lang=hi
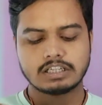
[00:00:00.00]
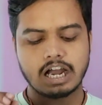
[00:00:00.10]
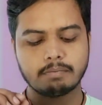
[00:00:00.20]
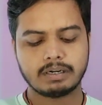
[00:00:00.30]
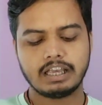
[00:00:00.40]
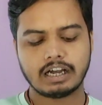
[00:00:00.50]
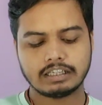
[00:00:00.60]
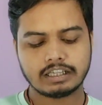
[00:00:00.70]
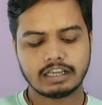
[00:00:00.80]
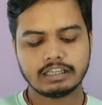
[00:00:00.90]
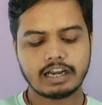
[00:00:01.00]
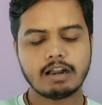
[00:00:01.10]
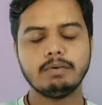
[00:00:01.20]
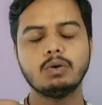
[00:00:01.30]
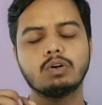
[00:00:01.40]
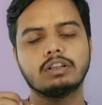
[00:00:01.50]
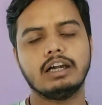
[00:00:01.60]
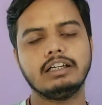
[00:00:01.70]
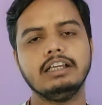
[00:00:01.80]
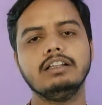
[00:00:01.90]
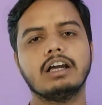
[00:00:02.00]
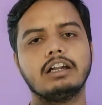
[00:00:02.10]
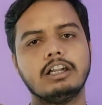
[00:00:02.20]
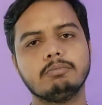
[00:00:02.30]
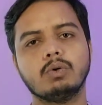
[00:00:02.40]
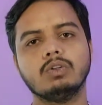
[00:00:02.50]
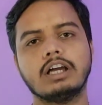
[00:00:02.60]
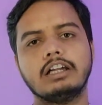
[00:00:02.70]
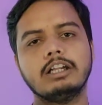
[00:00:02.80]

जहां पर ये कहा जा रहा है कि रेडमी नोट थर्टीन थर्टीन प्रो